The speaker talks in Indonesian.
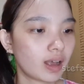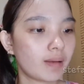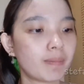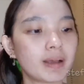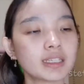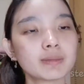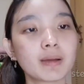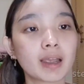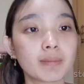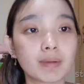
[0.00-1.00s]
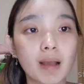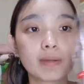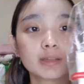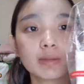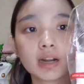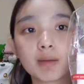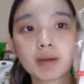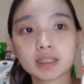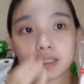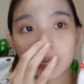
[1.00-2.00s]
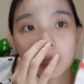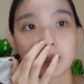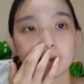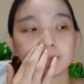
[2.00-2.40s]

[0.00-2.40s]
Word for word: kapas pakai kapas merek apa aja